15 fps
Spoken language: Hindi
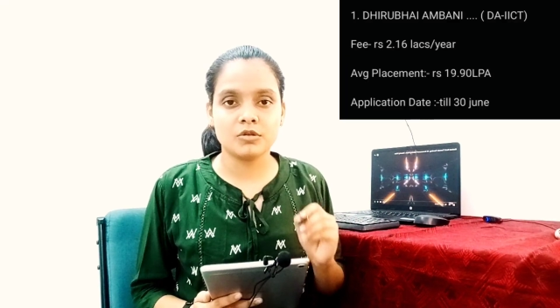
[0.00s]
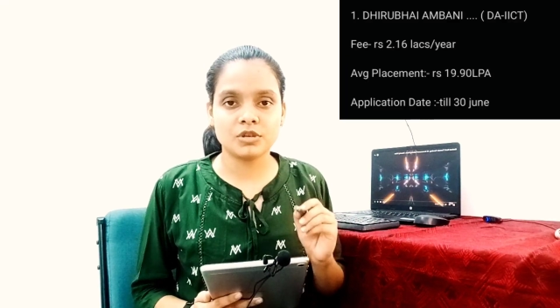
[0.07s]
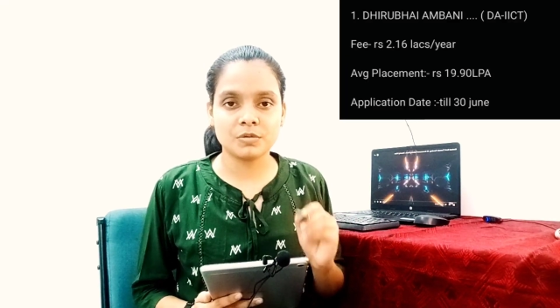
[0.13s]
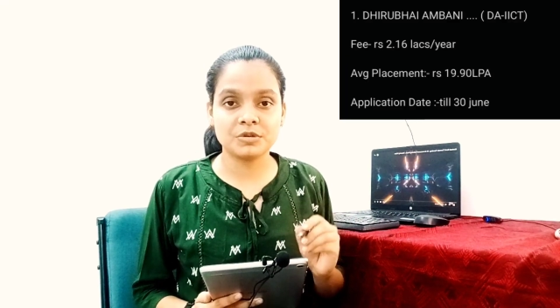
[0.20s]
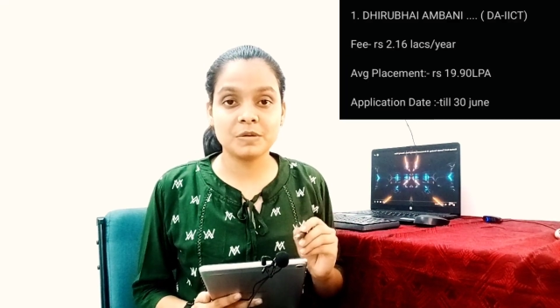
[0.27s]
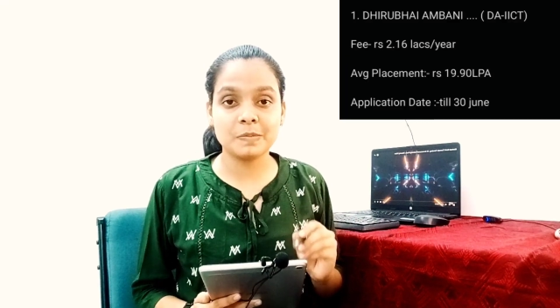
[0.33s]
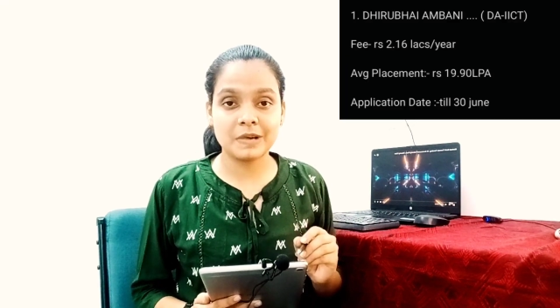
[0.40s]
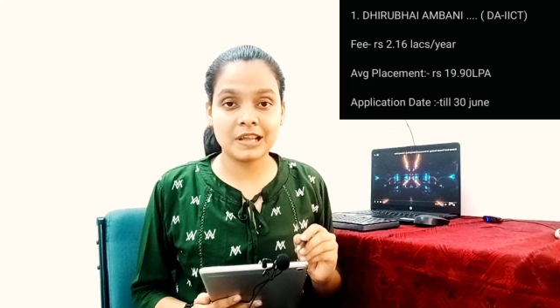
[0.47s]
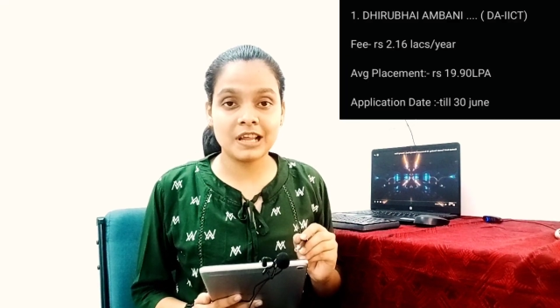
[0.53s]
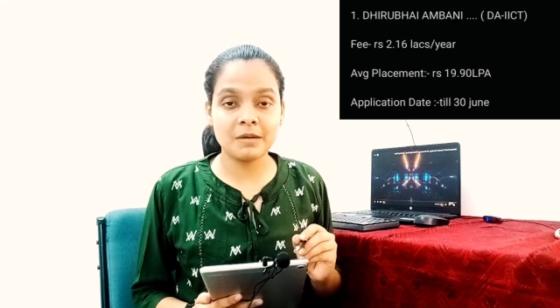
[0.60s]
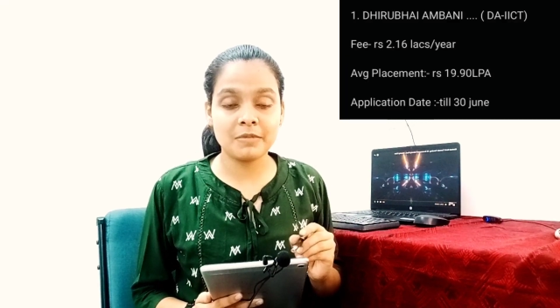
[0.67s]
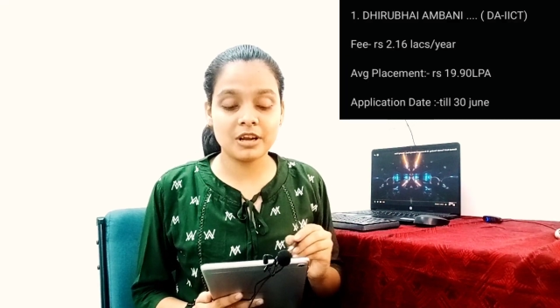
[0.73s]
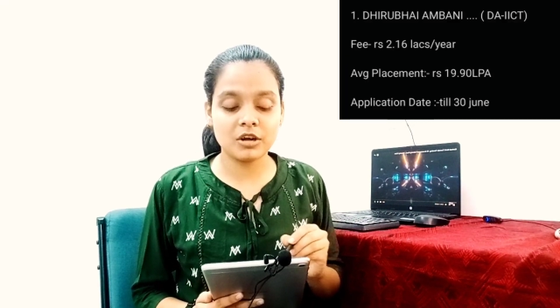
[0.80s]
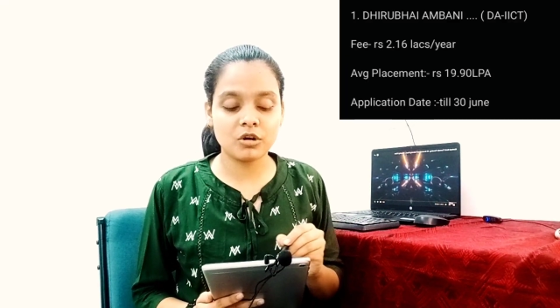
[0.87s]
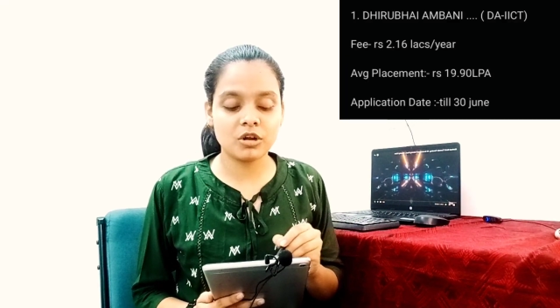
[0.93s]
तो सबसे पहला
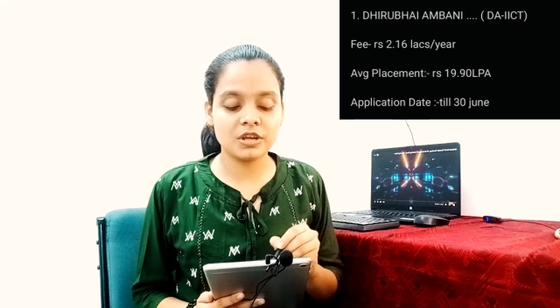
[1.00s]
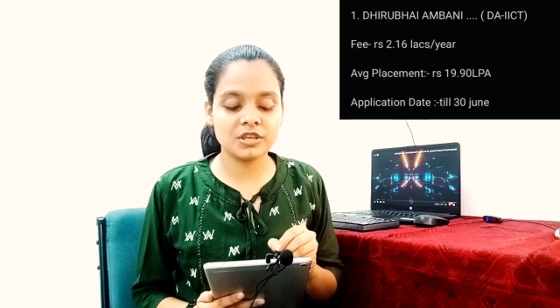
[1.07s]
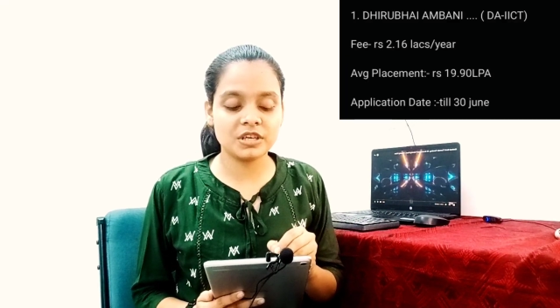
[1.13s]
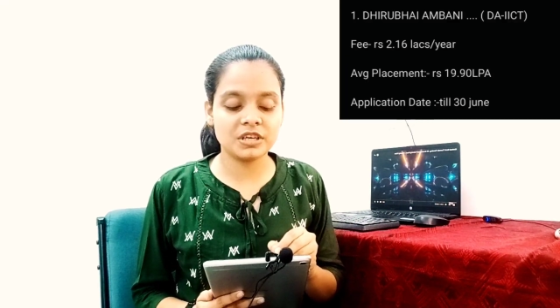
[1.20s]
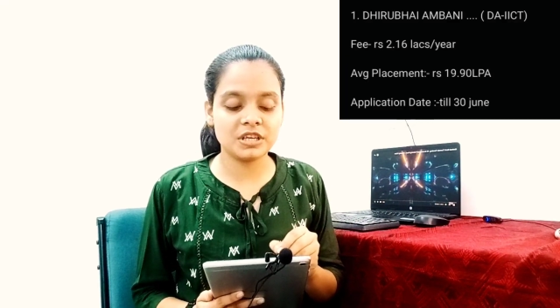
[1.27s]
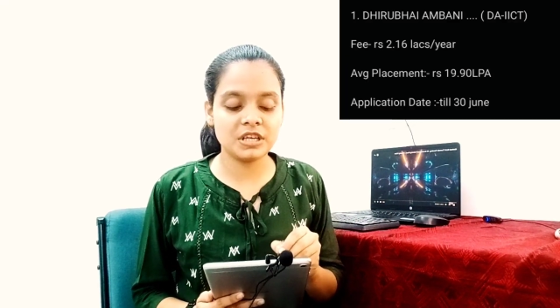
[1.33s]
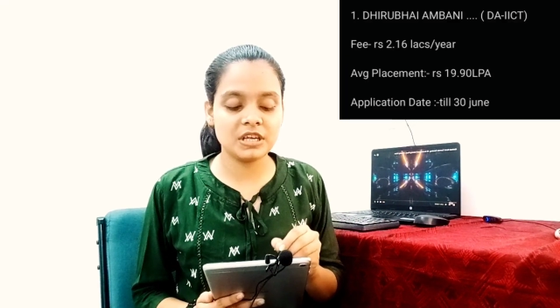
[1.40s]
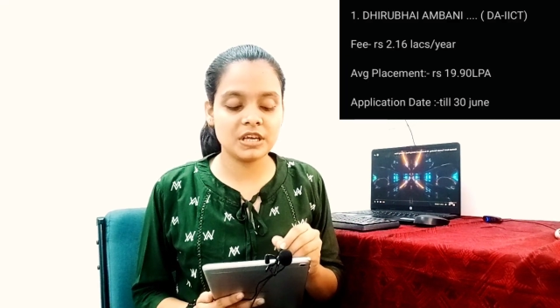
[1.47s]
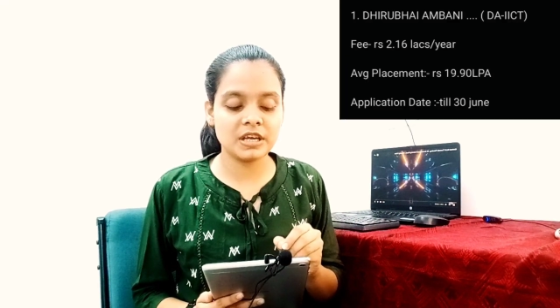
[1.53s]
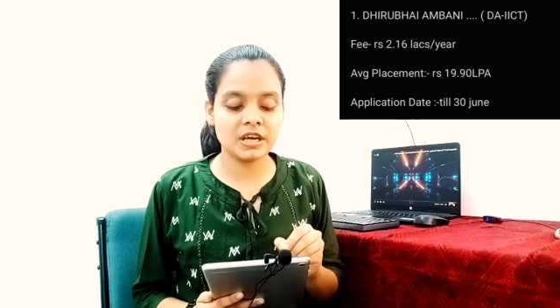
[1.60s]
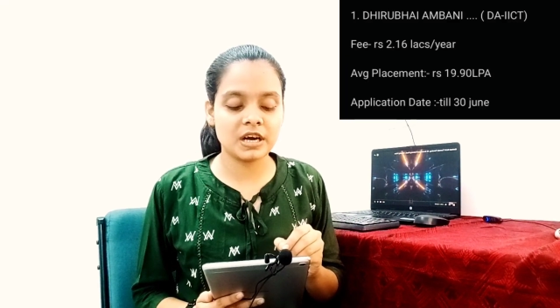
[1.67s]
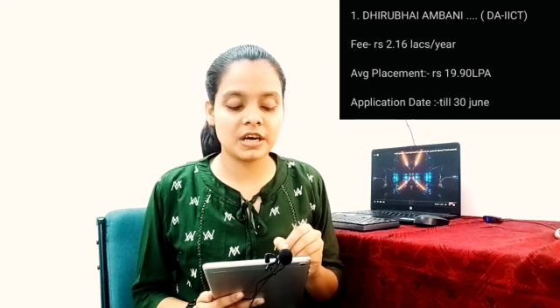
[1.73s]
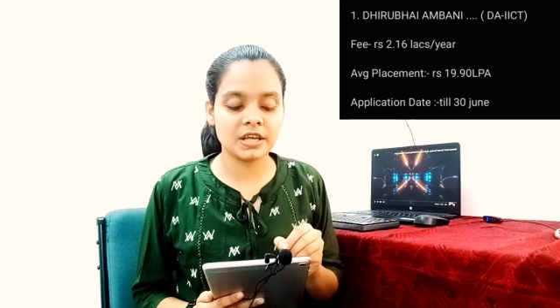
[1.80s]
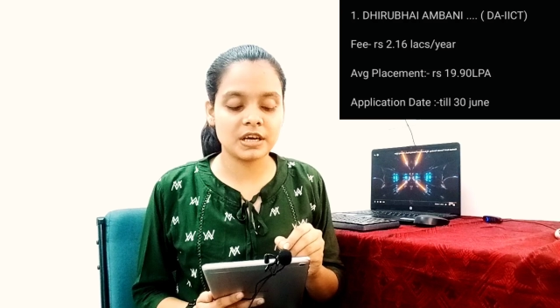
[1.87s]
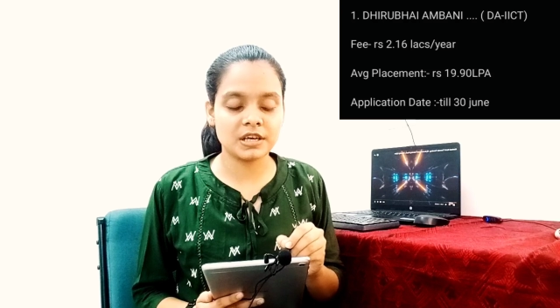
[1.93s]
हमारा कॉलेज है डी
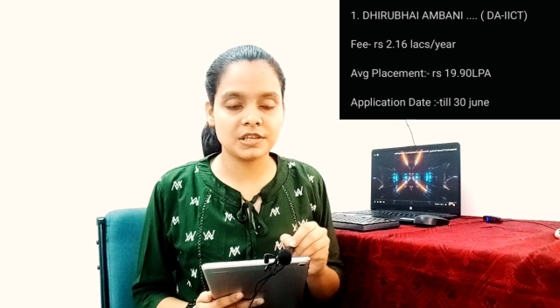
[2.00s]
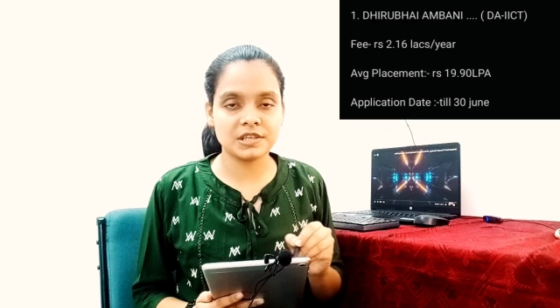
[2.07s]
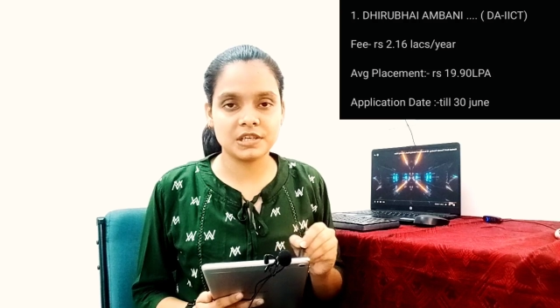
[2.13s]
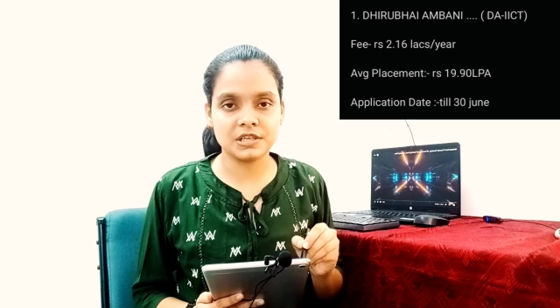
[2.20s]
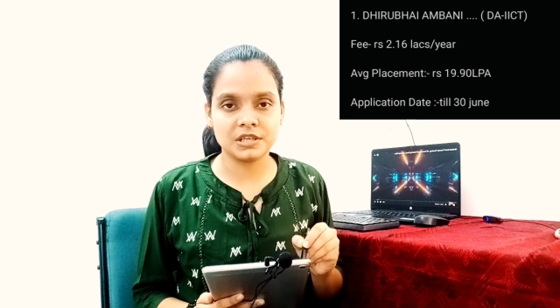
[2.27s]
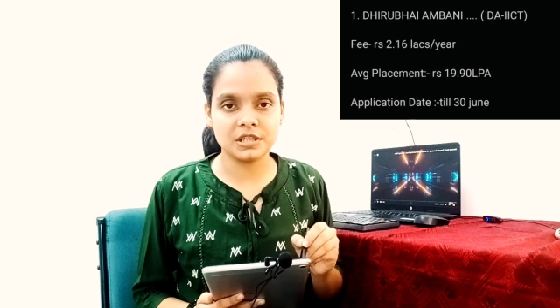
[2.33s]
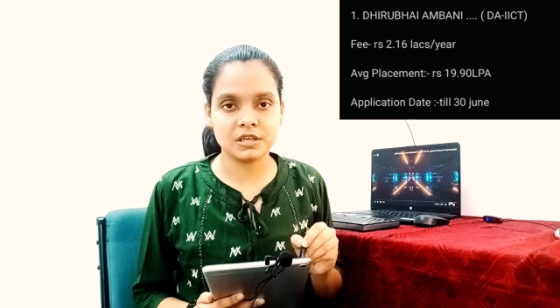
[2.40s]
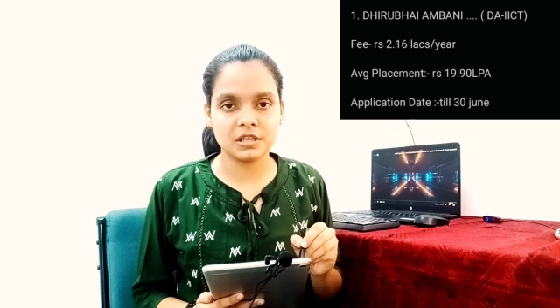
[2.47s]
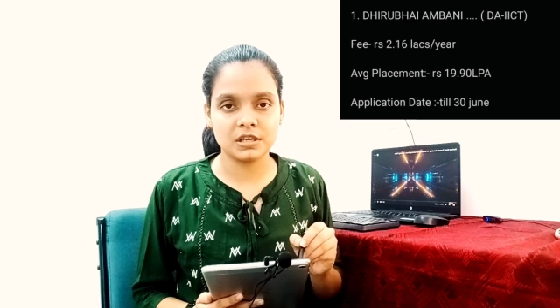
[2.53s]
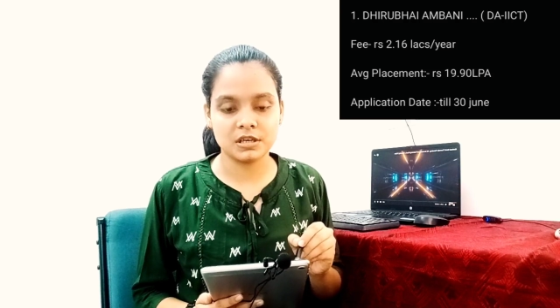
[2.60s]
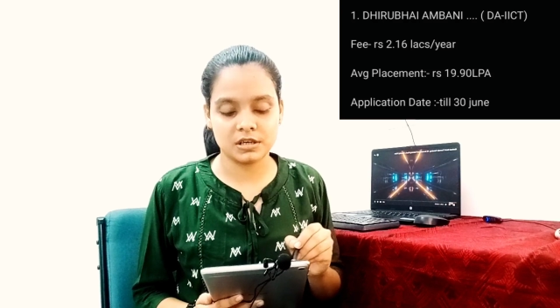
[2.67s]
ए आई आई सी टी